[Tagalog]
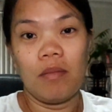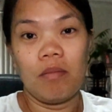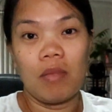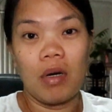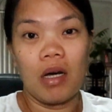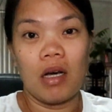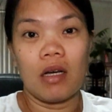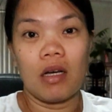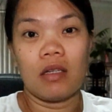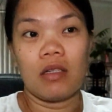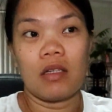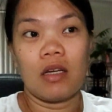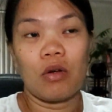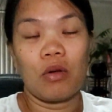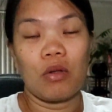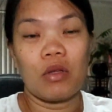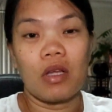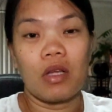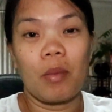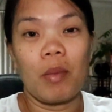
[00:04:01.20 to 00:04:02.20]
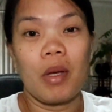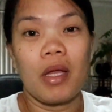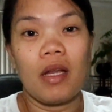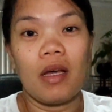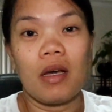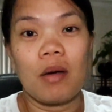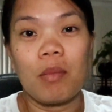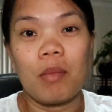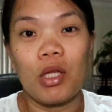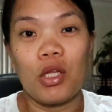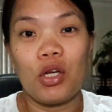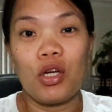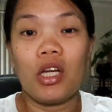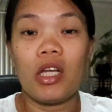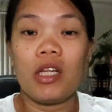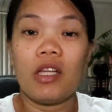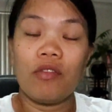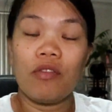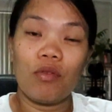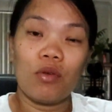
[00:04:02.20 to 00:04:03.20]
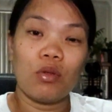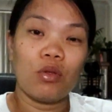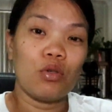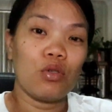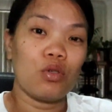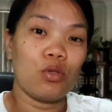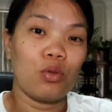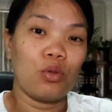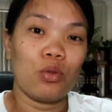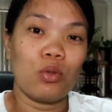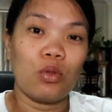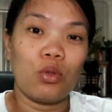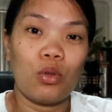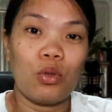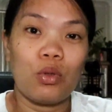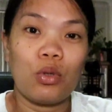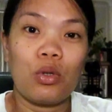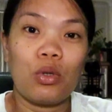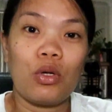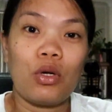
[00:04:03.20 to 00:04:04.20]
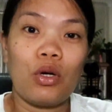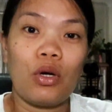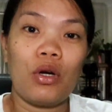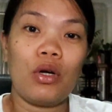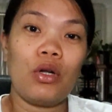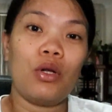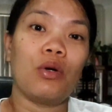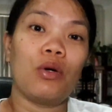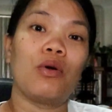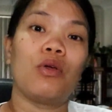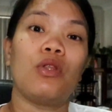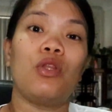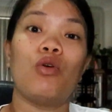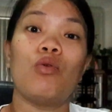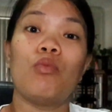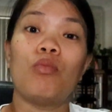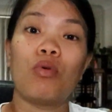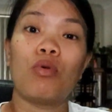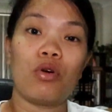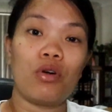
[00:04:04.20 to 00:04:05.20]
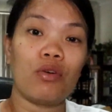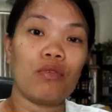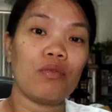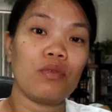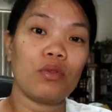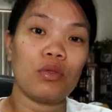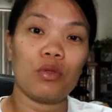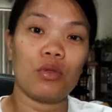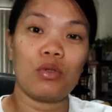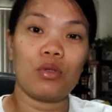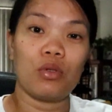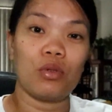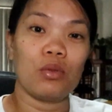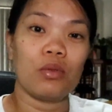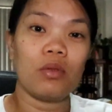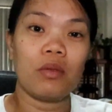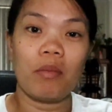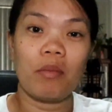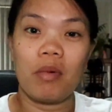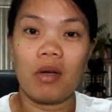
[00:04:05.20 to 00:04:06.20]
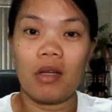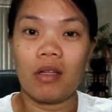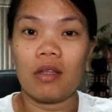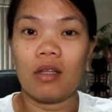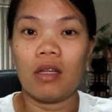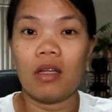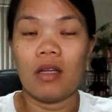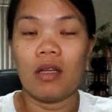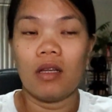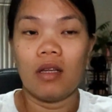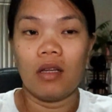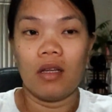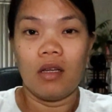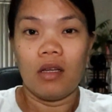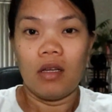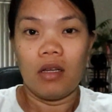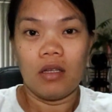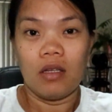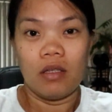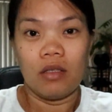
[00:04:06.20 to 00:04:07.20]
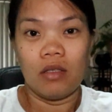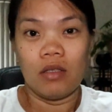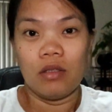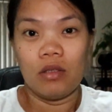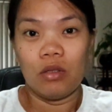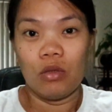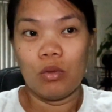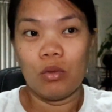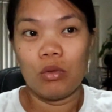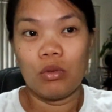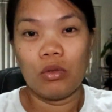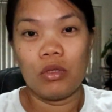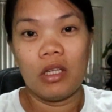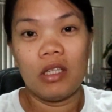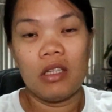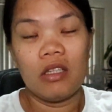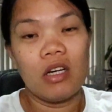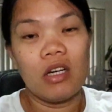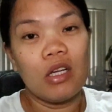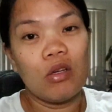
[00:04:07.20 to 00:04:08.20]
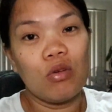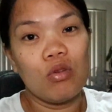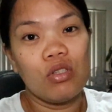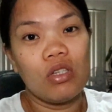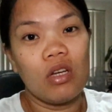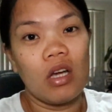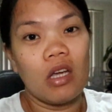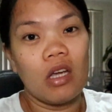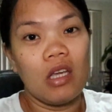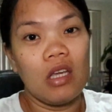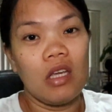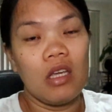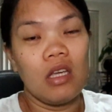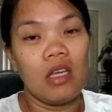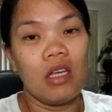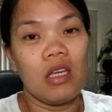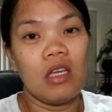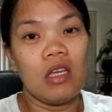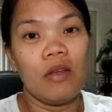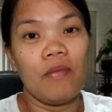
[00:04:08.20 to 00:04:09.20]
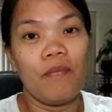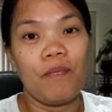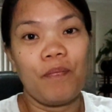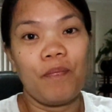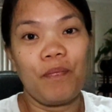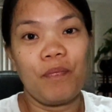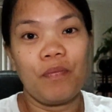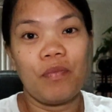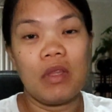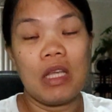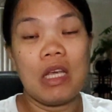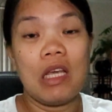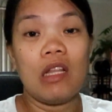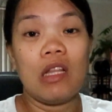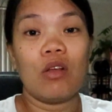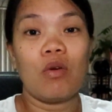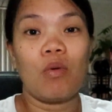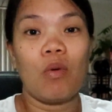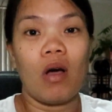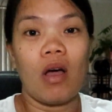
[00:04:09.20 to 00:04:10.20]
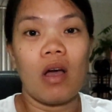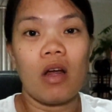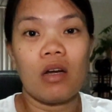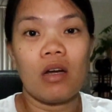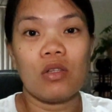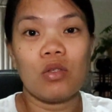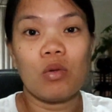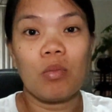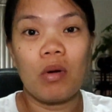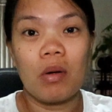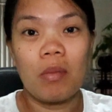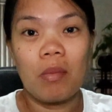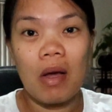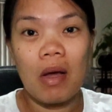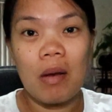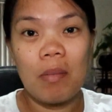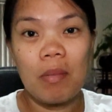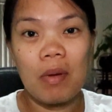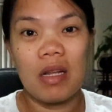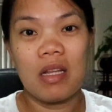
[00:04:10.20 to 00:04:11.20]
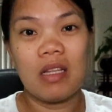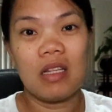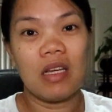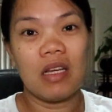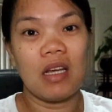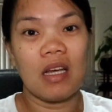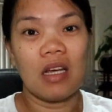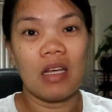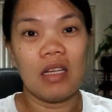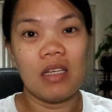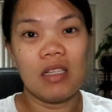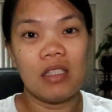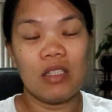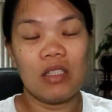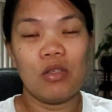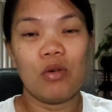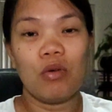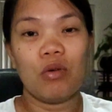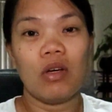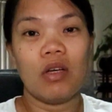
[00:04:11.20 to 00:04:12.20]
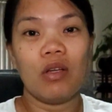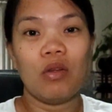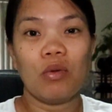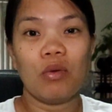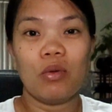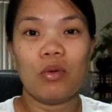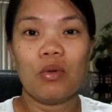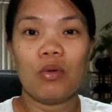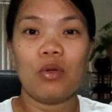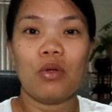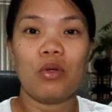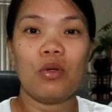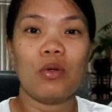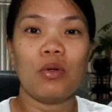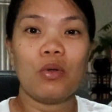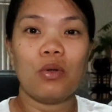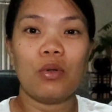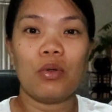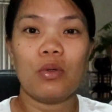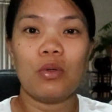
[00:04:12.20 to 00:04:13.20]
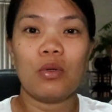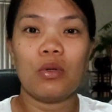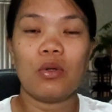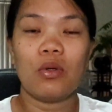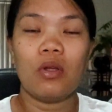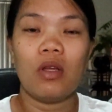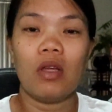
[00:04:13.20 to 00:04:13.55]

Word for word: magkaroon kami ng maternity photoshoot or yung newborn photoshoot. But nung i-try ko siyang i- i-inquire. Sobrang mahal pala ni guys yung ano, yung